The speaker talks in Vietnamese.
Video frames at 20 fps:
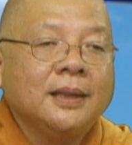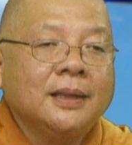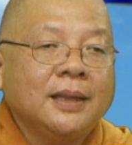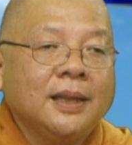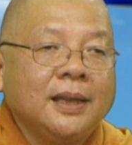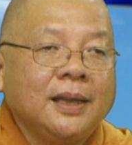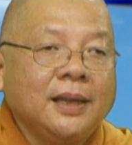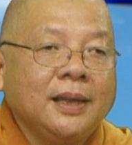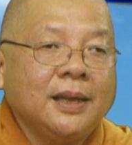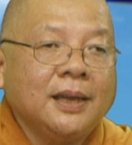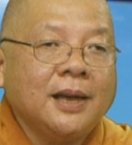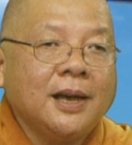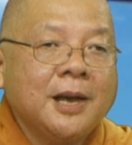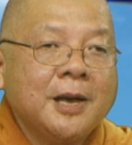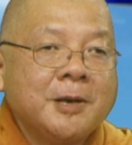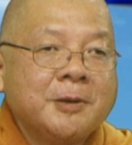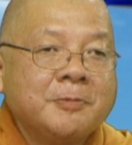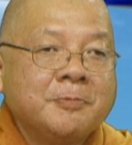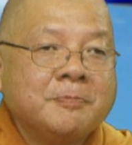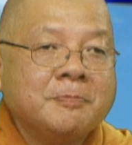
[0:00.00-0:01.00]
thì
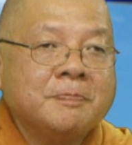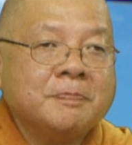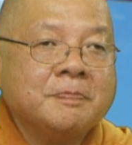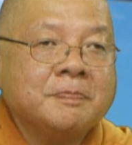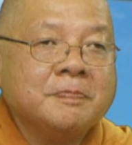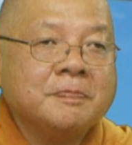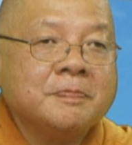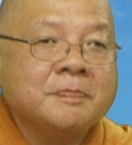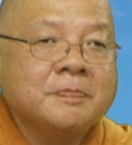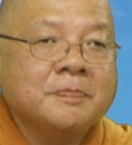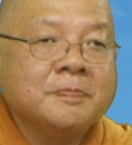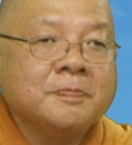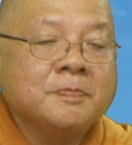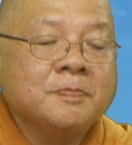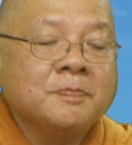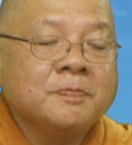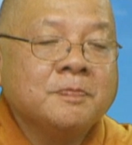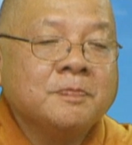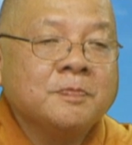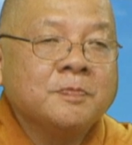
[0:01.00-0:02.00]
um,
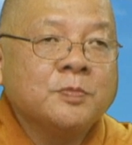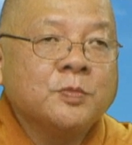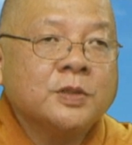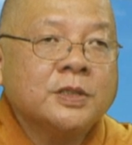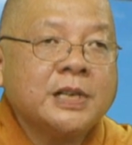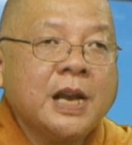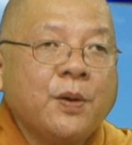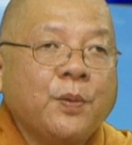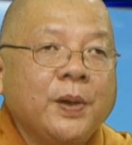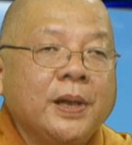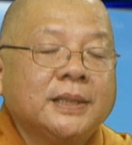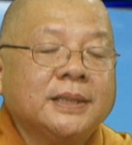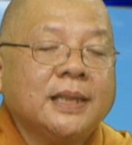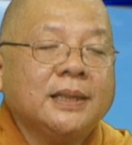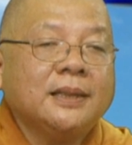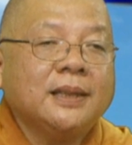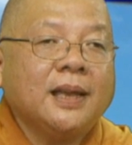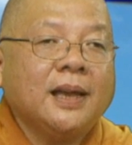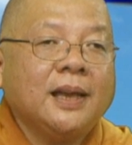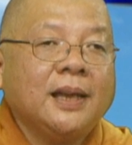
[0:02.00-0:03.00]
ra quyển
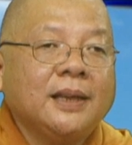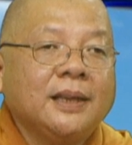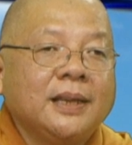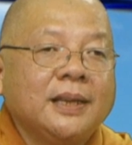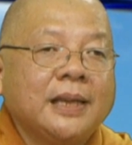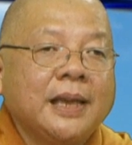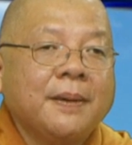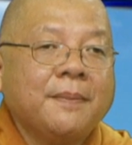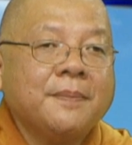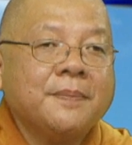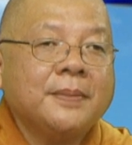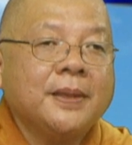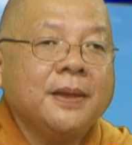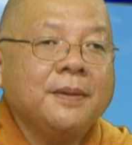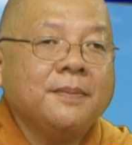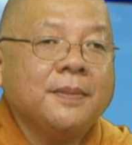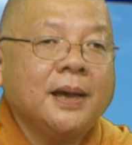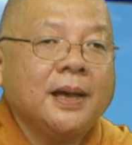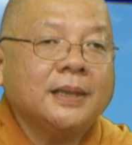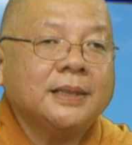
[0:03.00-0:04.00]
sách này thì nhằm
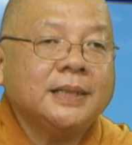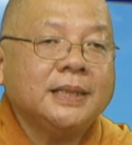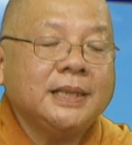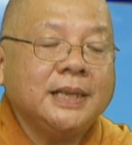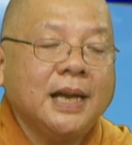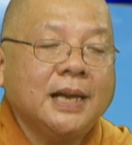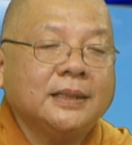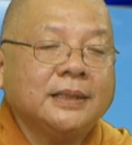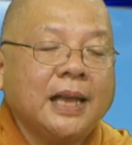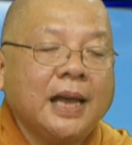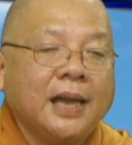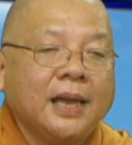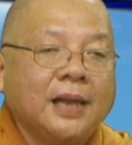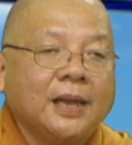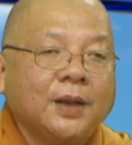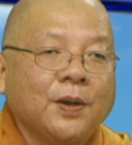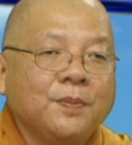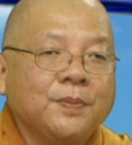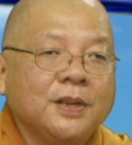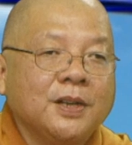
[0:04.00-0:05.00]
để mà tri ân
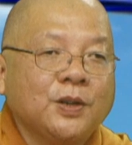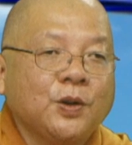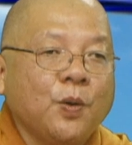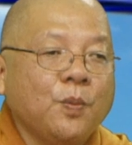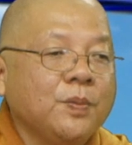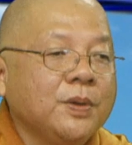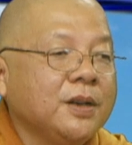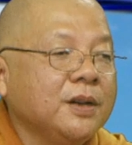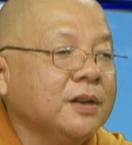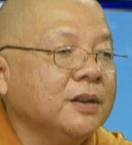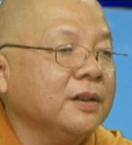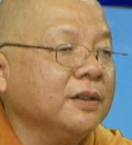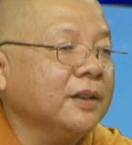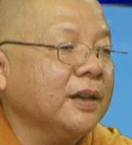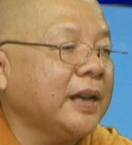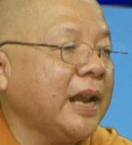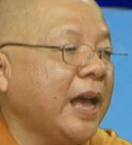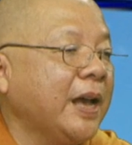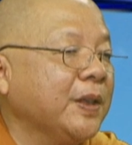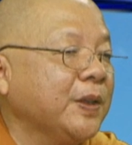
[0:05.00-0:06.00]
thầy cũng như cúng dường
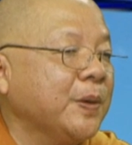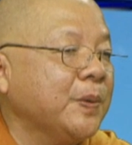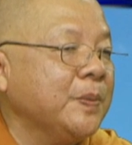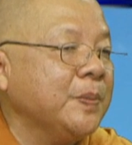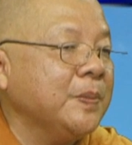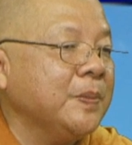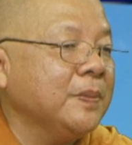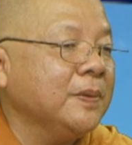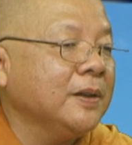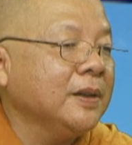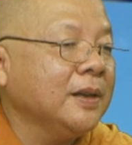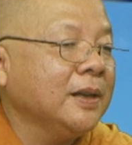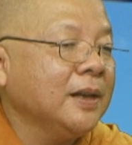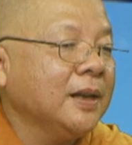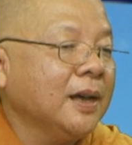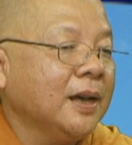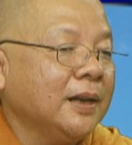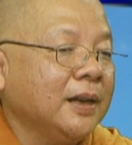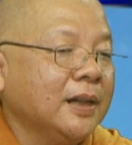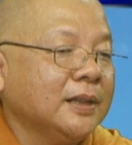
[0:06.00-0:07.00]
cho đại chúng yeah.
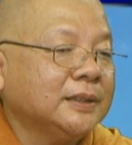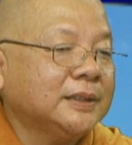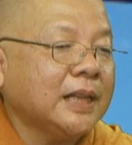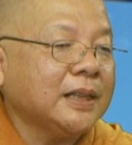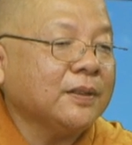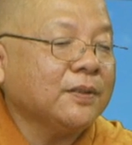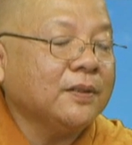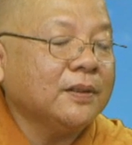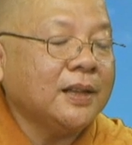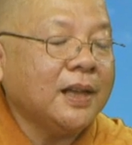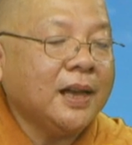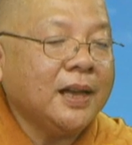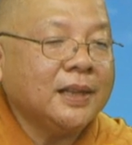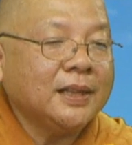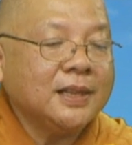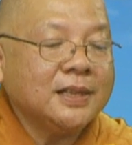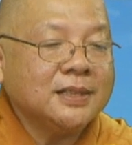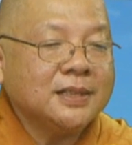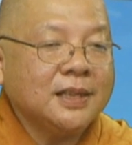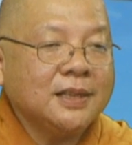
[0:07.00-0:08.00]
Dạ. nên sách của
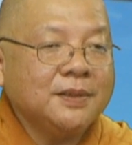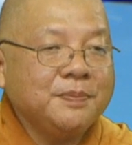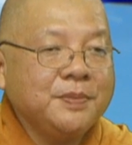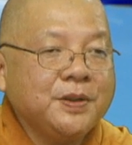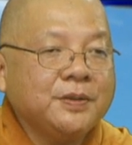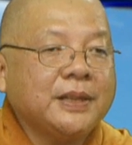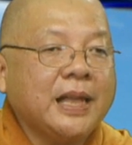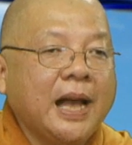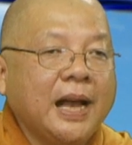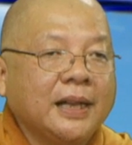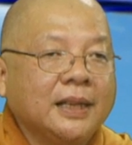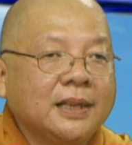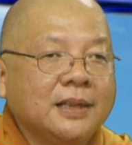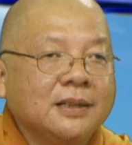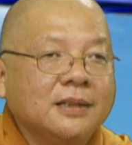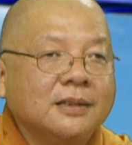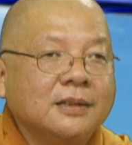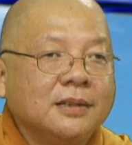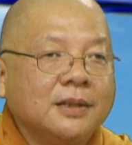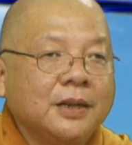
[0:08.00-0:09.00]
thầy thì xin biếu tặng
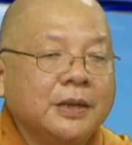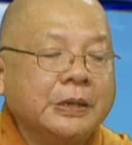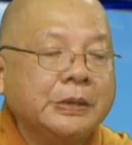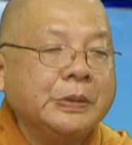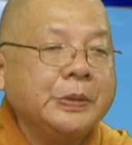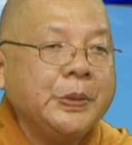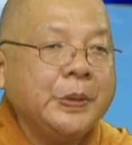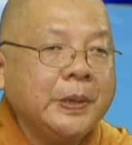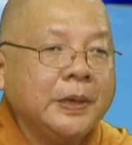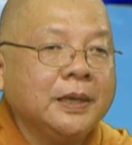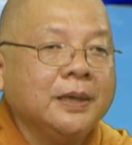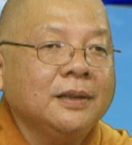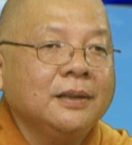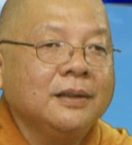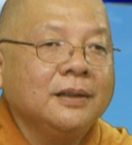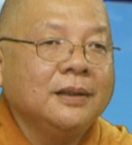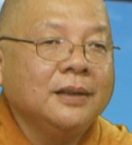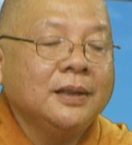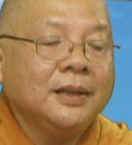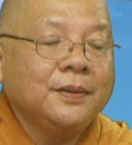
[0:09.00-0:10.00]
những người hữu duyên
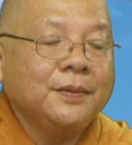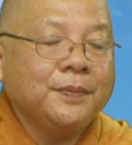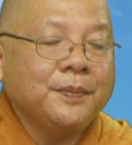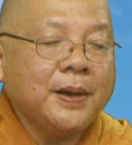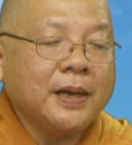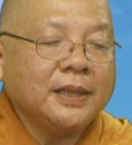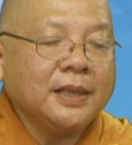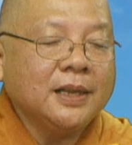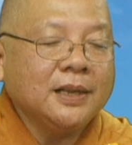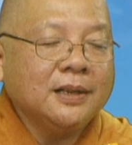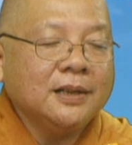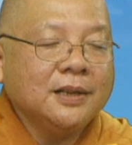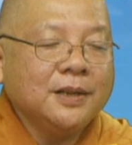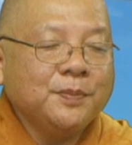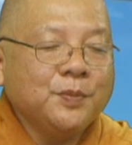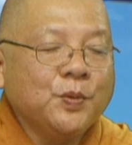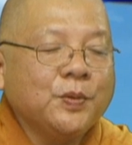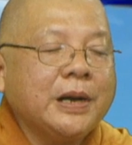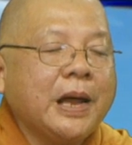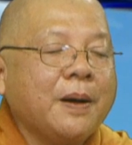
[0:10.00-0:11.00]
mà những
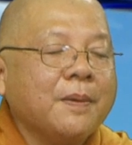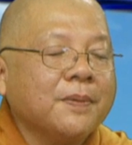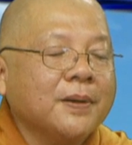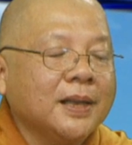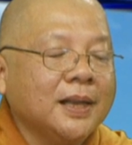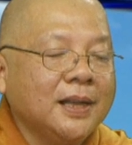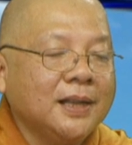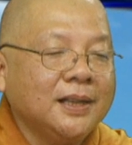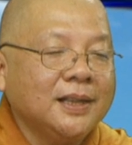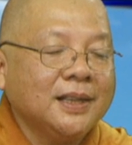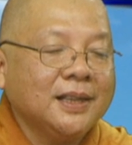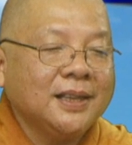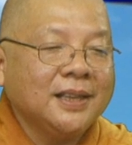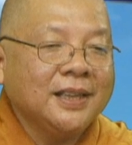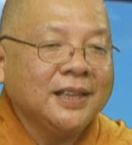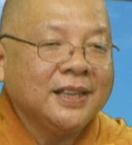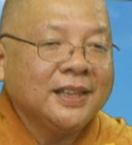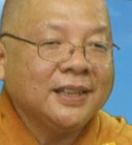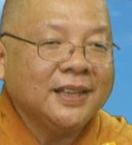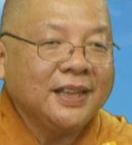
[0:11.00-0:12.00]
người muốn đọc kia
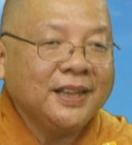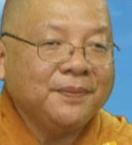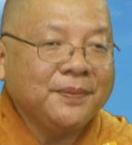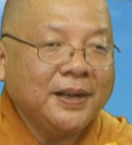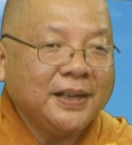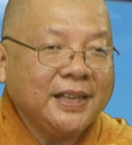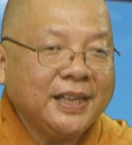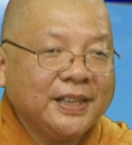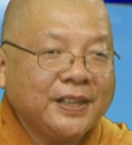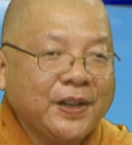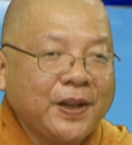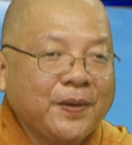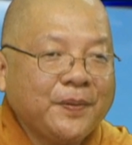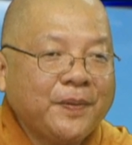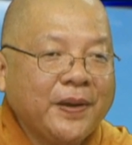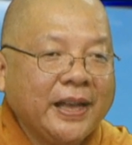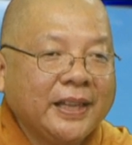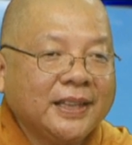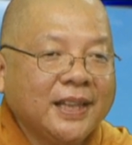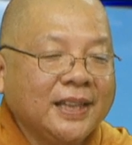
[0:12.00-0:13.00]
thì bởi vì cho
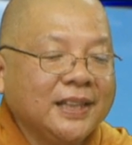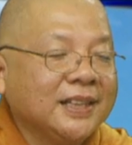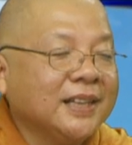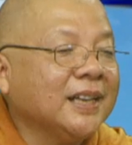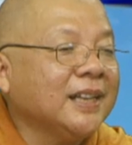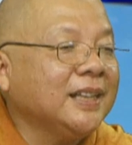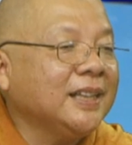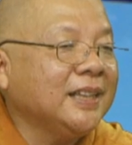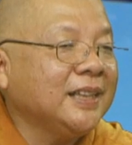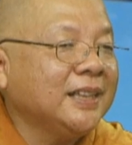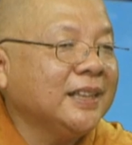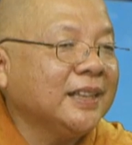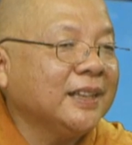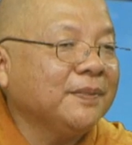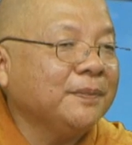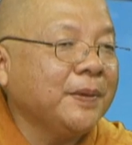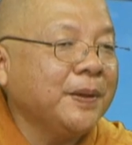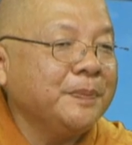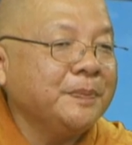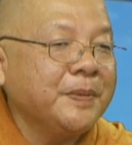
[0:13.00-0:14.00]
phải thỉnh kinh
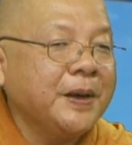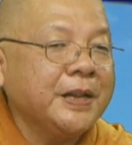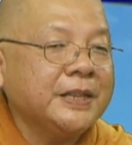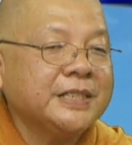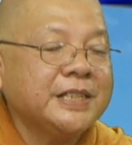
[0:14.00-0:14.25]
mình yeah. Dạ. mới